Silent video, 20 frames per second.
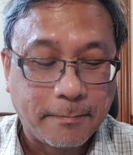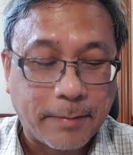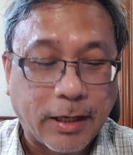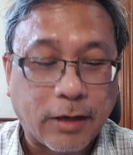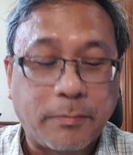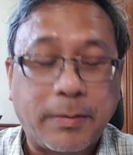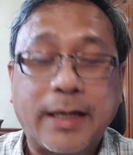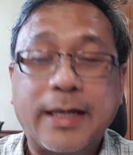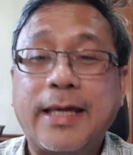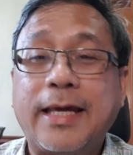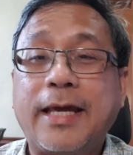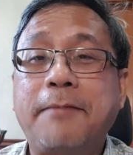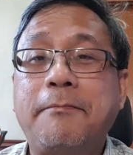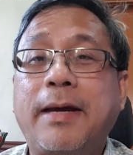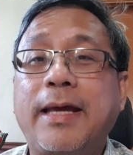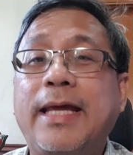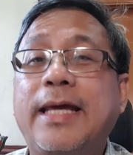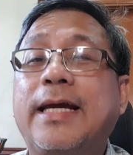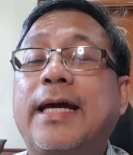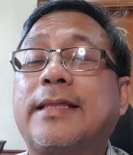Pero magiging
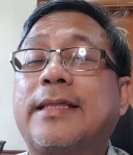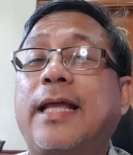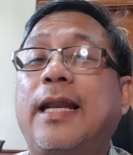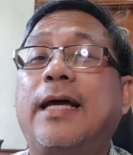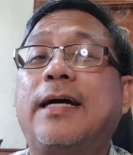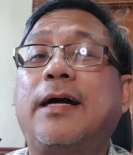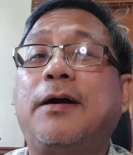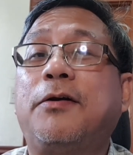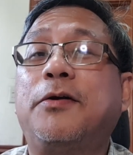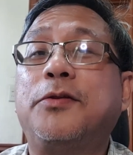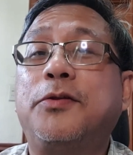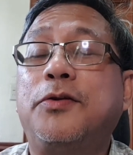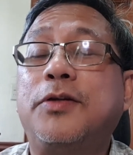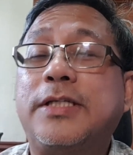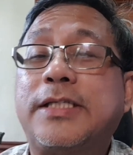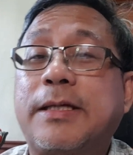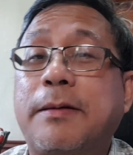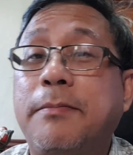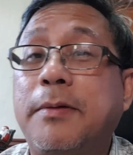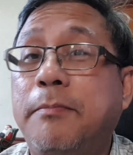maingat na lang ako dun
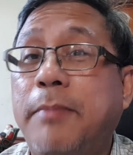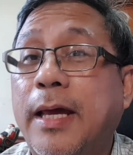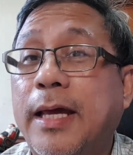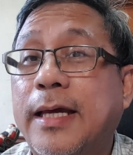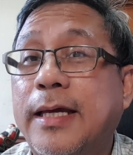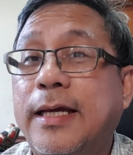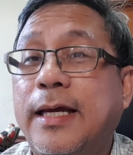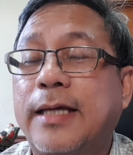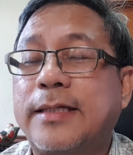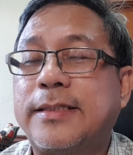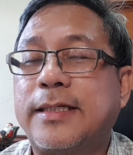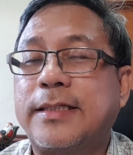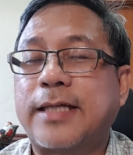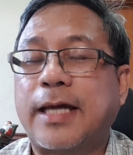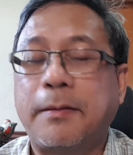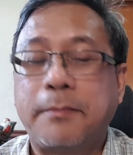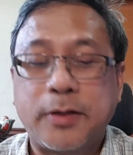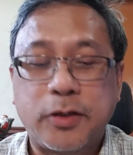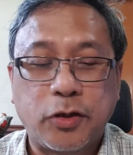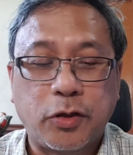sa bibig kasi
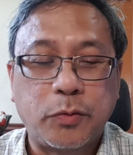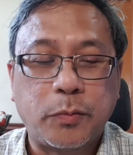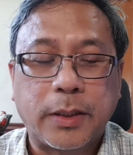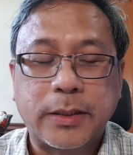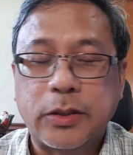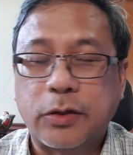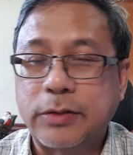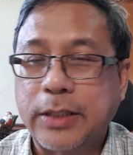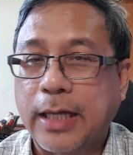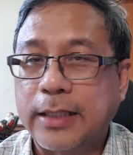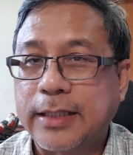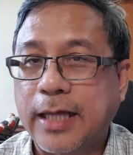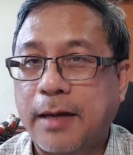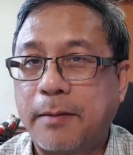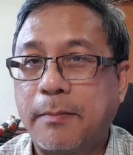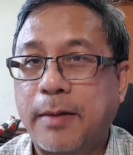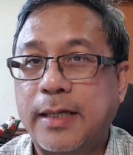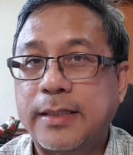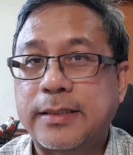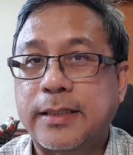sabi doon wag daw
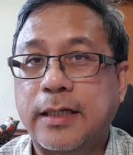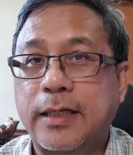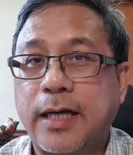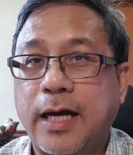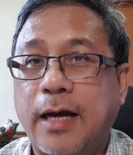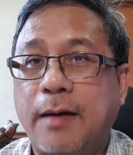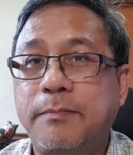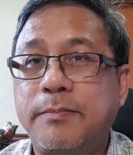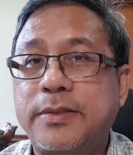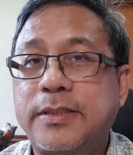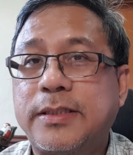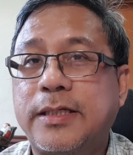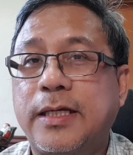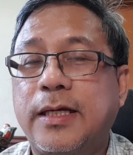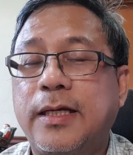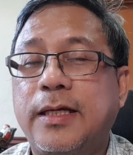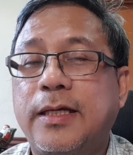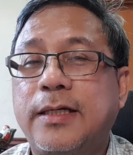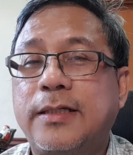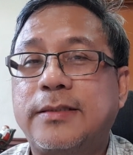tatama sa gums
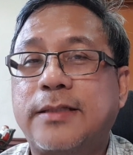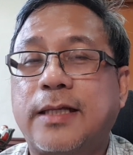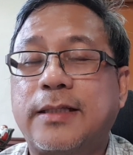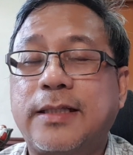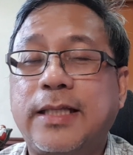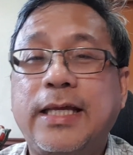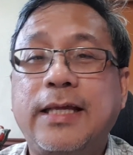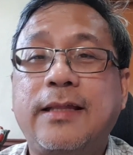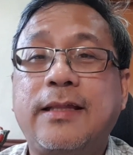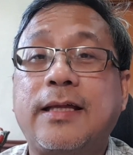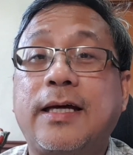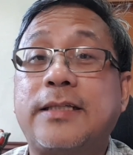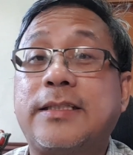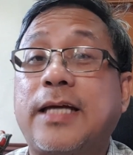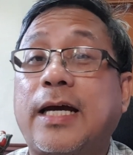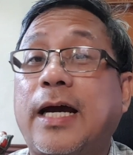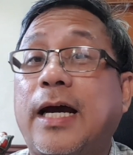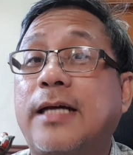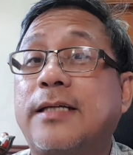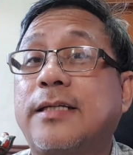sa teeth at
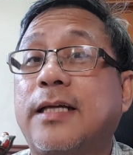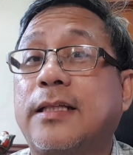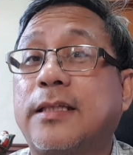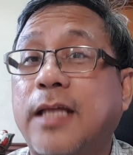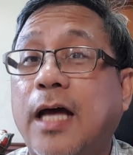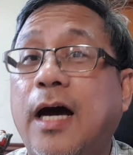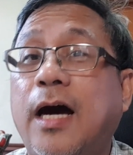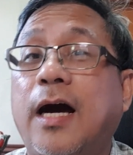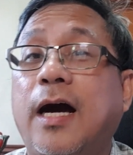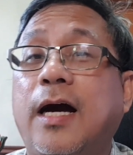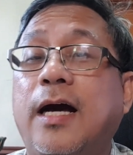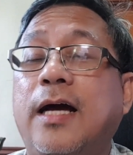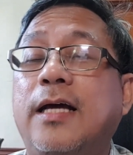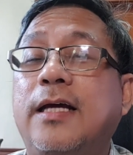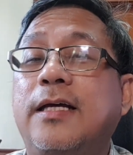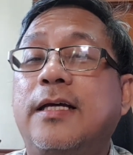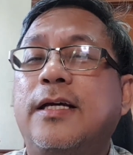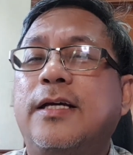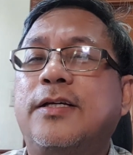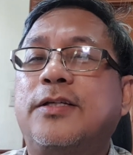saka sa tongue.
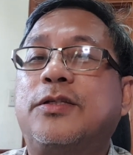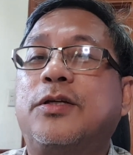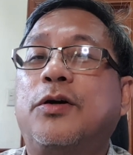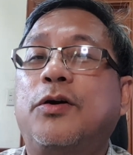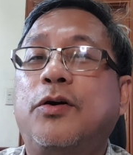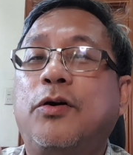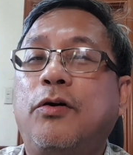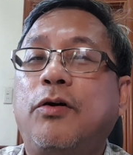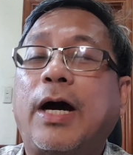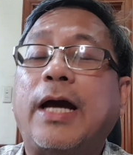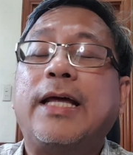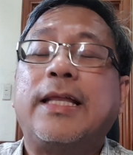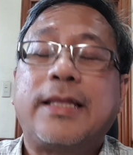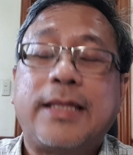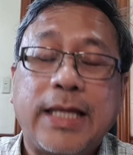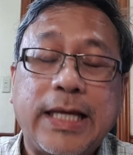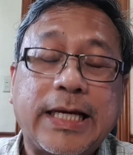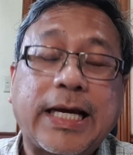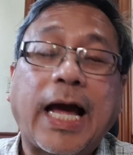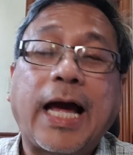So, I
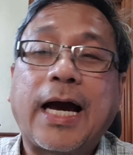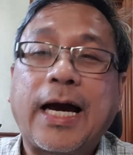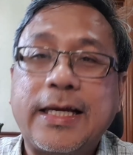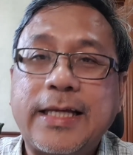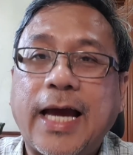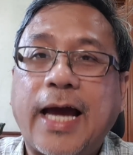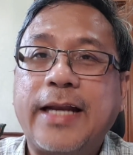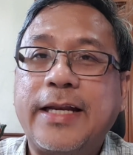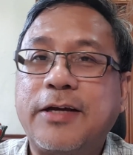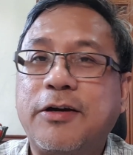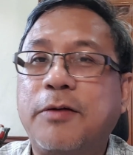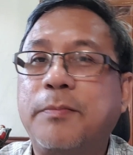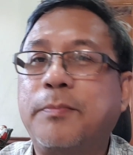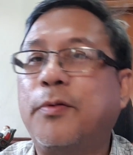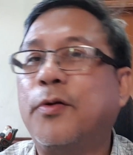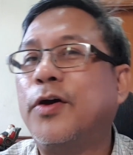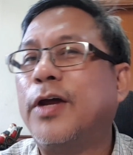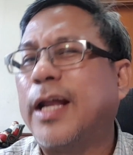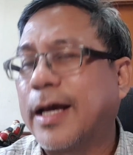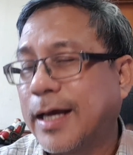think kakayanin ko
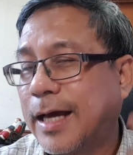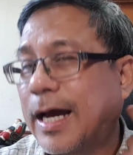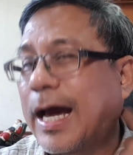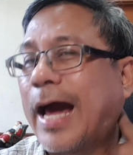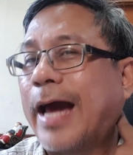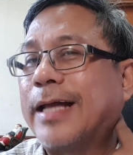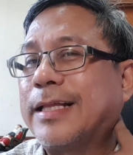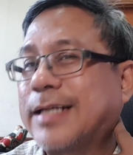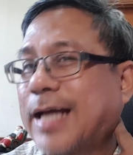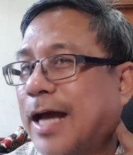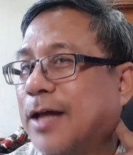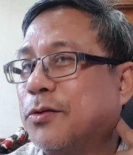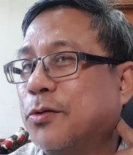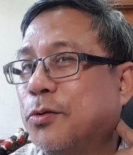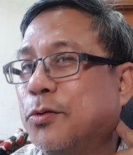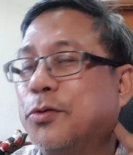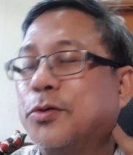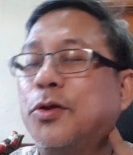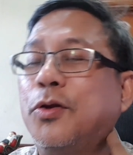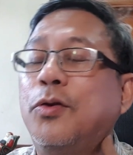po yun hanggang kahit
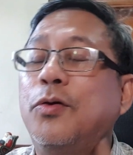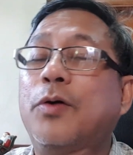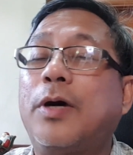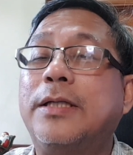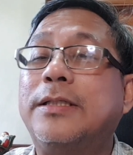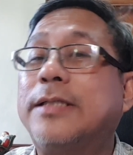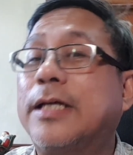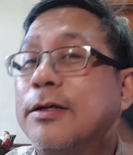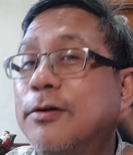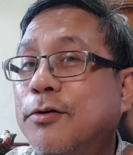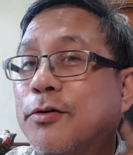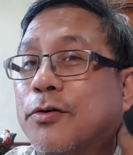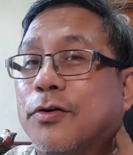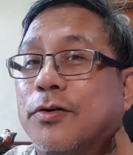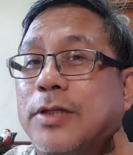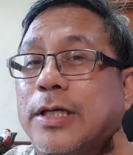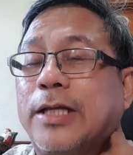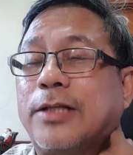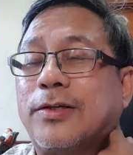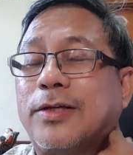kaduluduluhan siguro
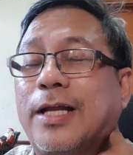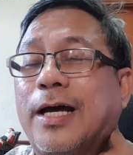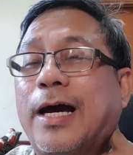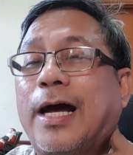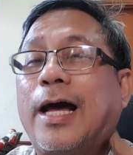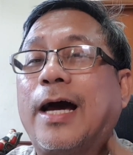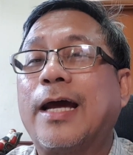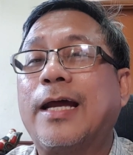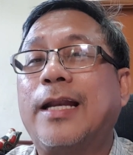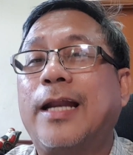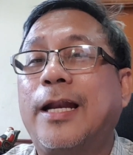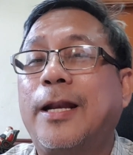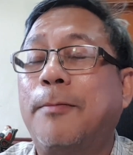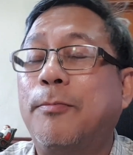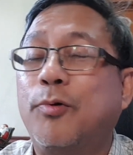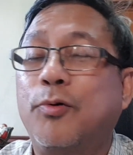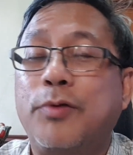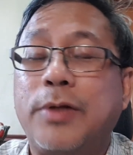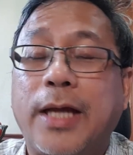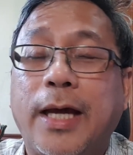dito ng aking
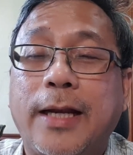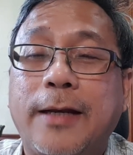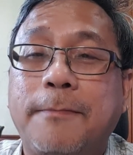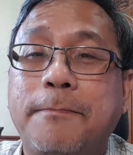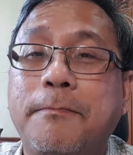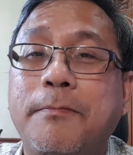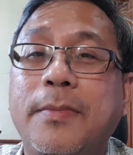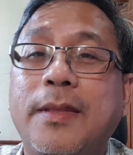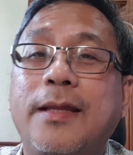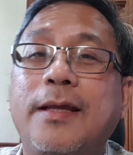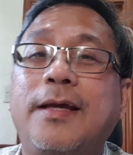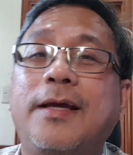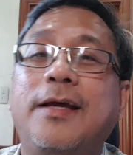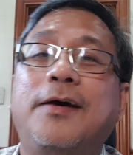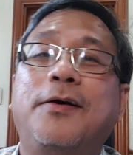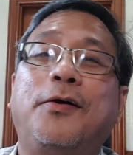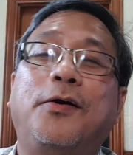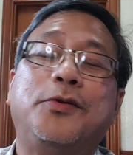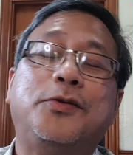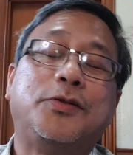lalamunan
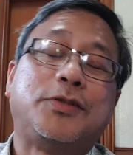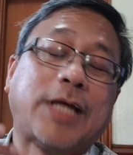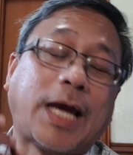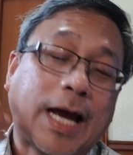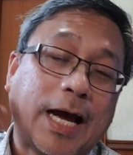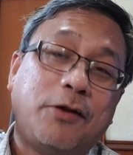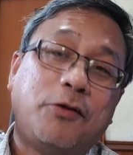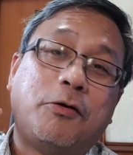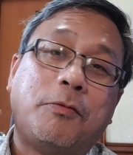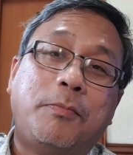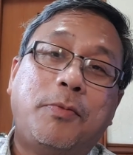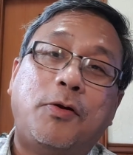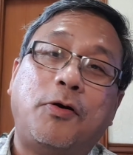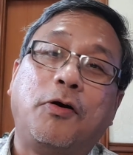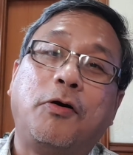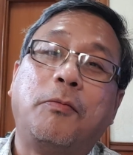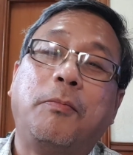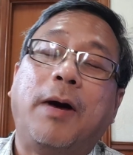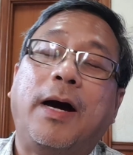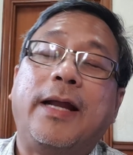o dun sa
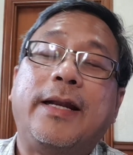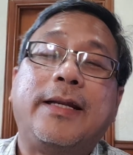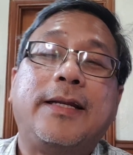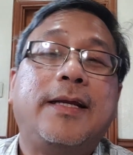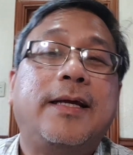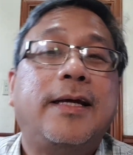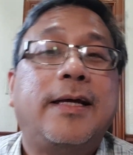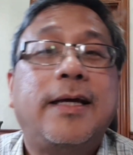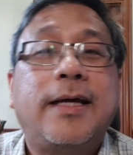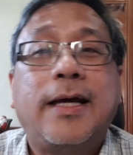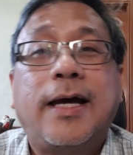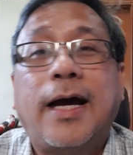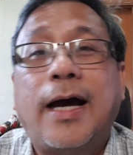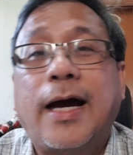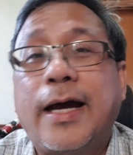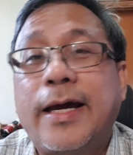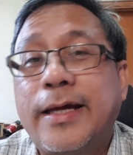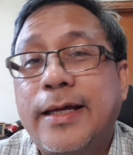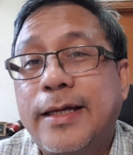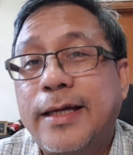kaloob-looban
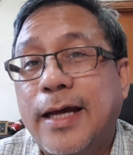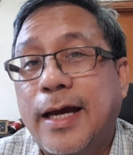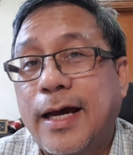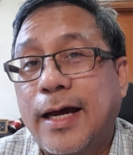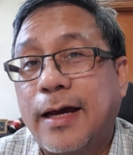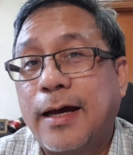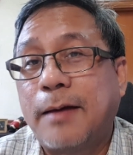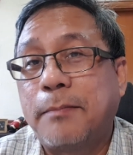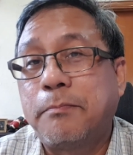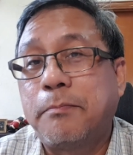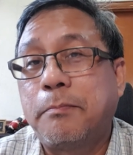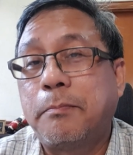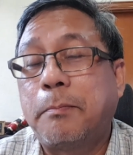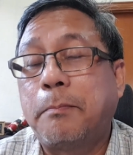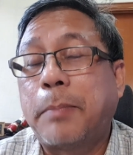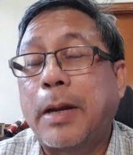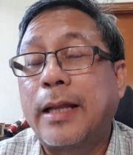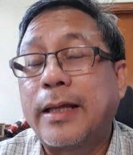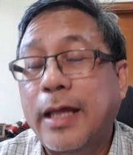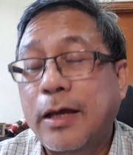ay uh,
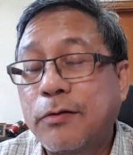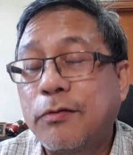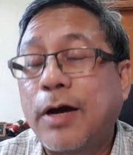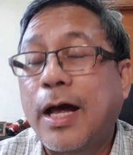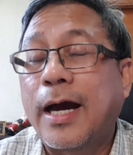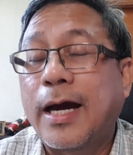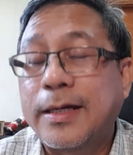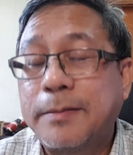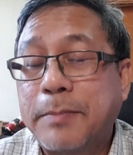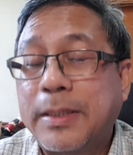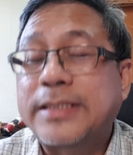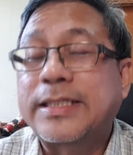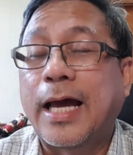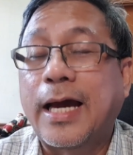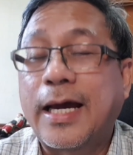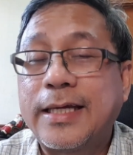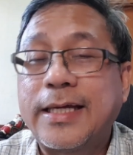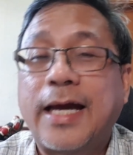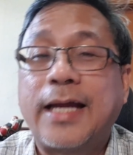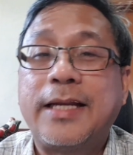palagay ko kakay mas
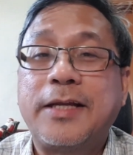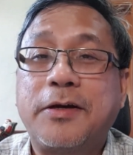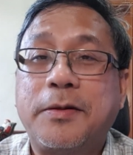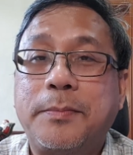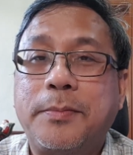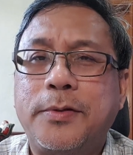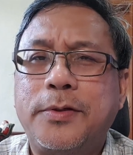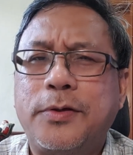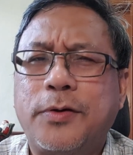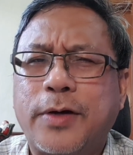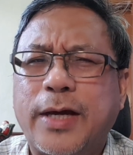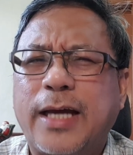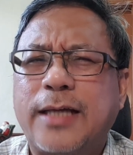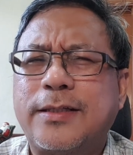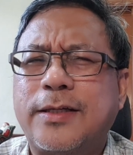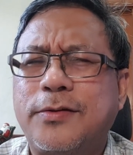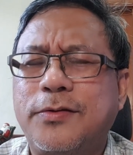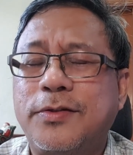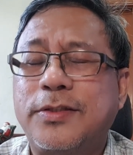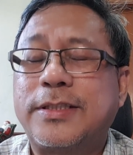kakayanin ko po yung
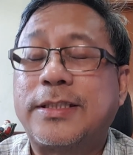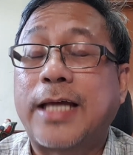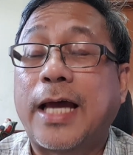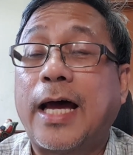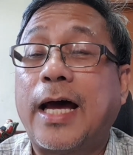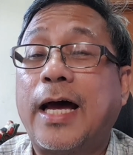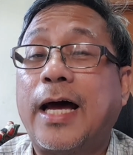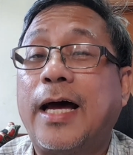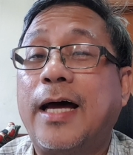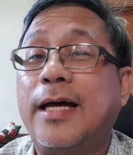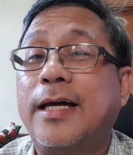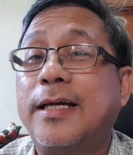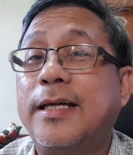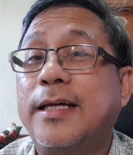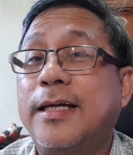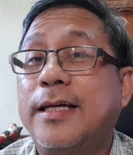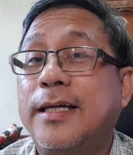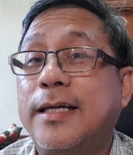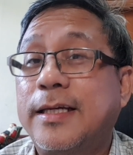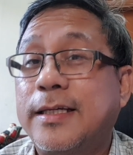kaysa dun sa
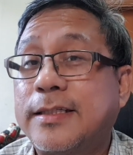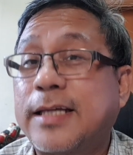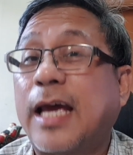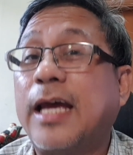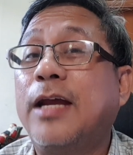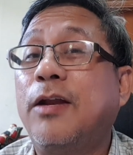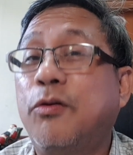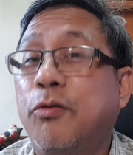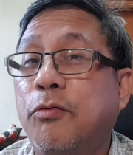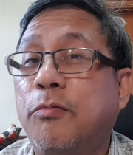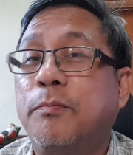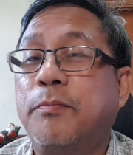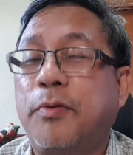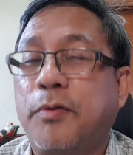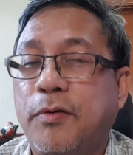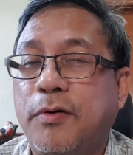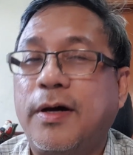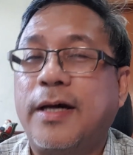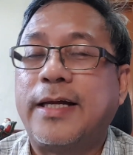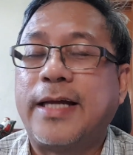sa ilong
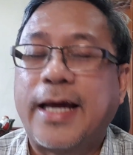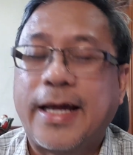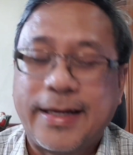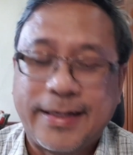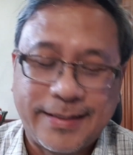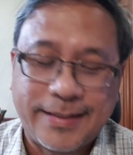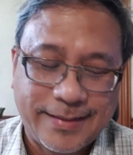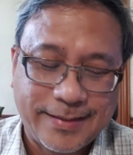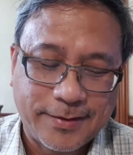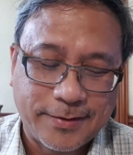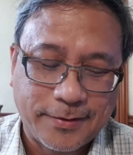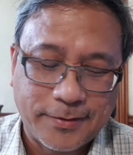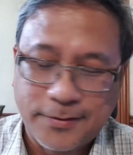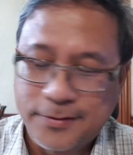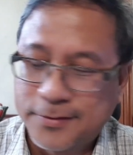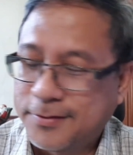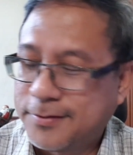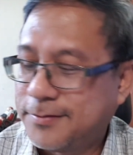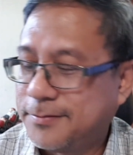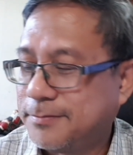po. Ayan.
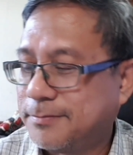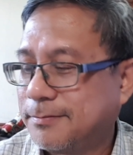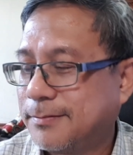So,